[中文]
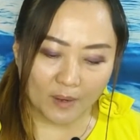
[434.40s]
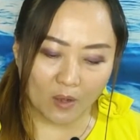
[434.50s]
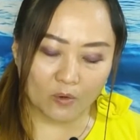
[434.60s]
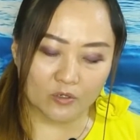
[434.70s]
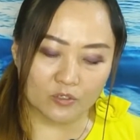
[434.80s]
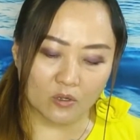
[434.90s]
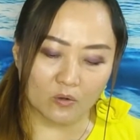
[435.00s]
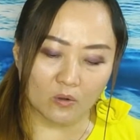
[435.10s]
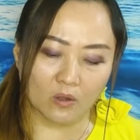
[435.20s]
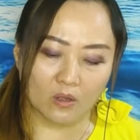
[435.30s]
保罗说
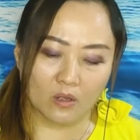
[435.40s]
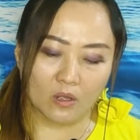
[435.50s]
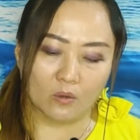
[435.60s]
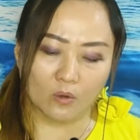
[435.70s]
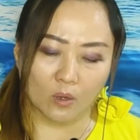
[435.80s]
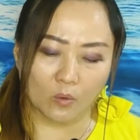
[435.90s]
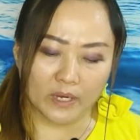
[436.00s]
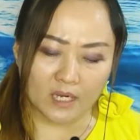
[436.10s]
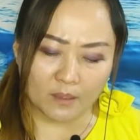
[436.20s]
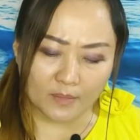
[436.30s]
过：“我
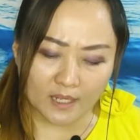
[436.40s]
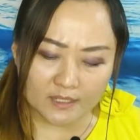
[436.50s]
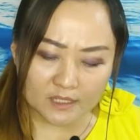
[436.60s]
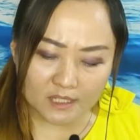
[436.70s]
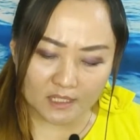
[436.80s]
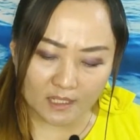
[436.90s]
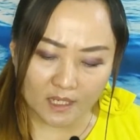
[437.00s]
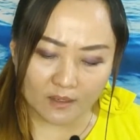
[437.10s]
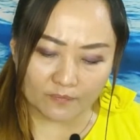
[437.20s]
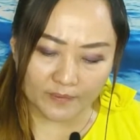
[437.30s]
为你们起
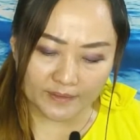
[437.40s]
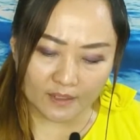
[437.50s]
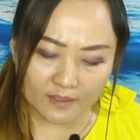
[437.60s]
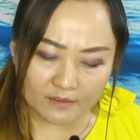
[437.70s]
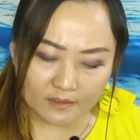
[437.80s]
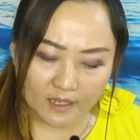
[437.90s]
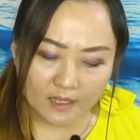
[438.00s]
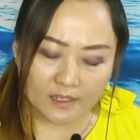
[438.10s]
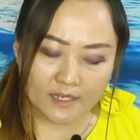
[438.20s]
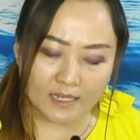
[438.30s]
的愤恨，
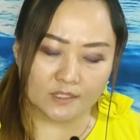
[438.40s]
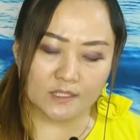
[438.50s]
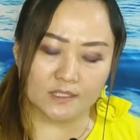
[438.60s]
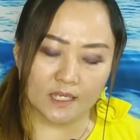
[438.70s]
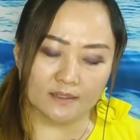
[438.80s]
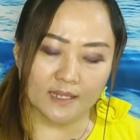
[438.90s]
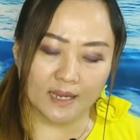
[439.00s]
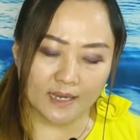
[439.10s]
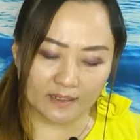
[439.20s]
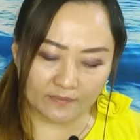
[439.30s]
原是神
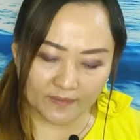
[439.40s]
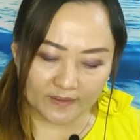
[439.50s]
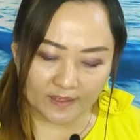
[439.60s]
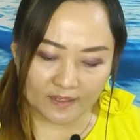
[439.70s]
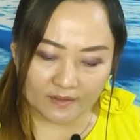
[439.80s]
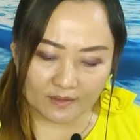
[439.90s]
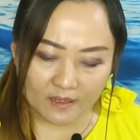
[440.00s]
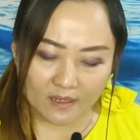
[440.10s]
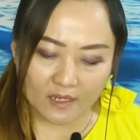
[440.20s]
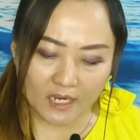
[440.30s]
那样的愤
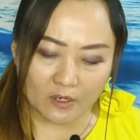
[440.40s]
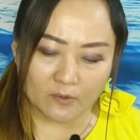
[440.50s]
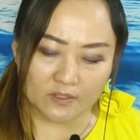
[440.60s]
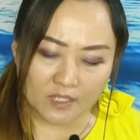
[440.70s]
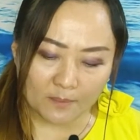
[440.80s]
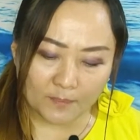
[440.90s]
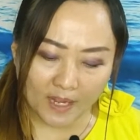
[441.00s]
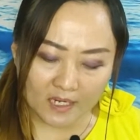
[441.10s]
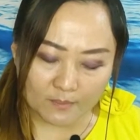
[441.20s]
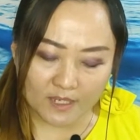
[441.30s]
恨。”因为我曾
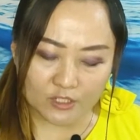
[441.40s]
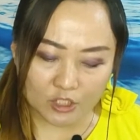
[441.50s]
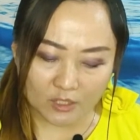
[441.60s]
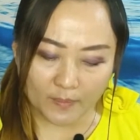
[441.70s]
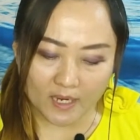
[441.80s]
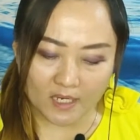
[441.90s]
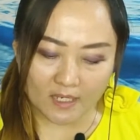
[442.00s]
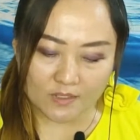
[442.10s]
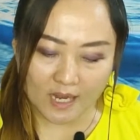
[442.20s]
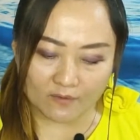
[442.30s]
把你们许配一
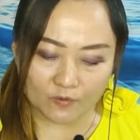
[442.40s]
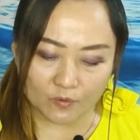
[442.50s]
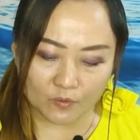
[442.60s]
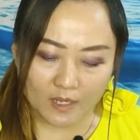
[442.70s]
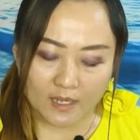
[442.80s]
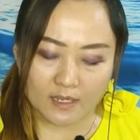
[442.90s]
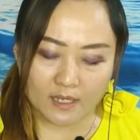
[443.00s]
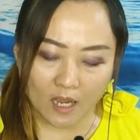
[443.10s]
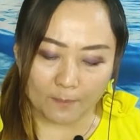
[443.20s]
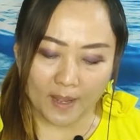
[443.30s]
个丈夫，
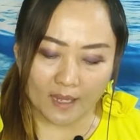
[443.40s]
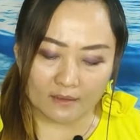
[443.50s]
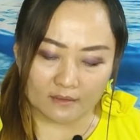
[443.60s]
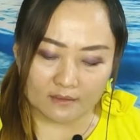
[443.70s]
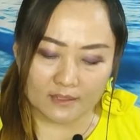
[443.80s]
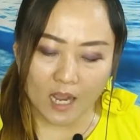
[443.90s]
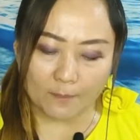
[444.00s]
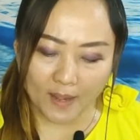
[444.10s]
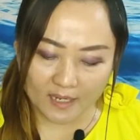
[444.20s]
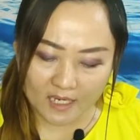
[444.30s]
要把要
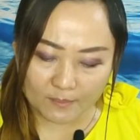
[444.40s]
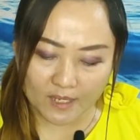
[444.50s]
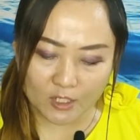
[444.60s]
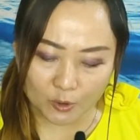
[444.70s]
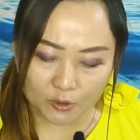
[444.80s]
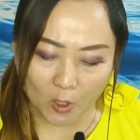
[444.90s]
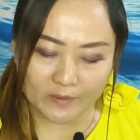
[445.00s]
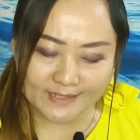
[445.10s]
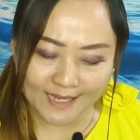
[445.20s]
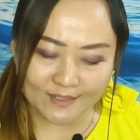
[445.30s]
把你们如
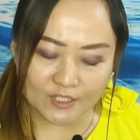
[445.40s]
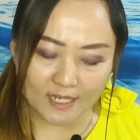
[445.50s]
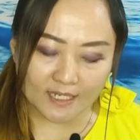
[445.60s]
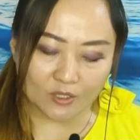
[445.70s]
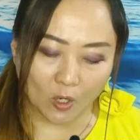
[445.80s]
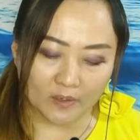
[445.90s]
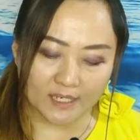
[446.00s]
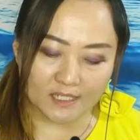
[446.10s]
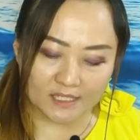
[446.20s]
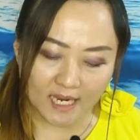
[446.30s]
同贞洁的童
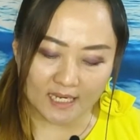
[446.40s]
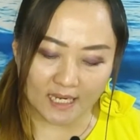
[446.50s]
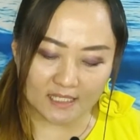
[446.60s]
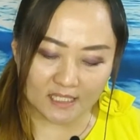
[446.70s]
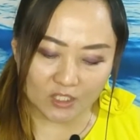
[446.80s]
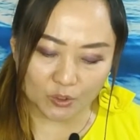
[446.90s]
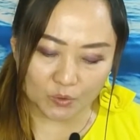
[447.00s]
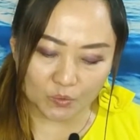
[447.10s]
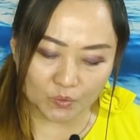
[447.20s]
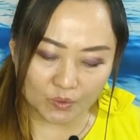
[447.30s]
女献给基
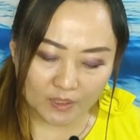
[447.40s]
督。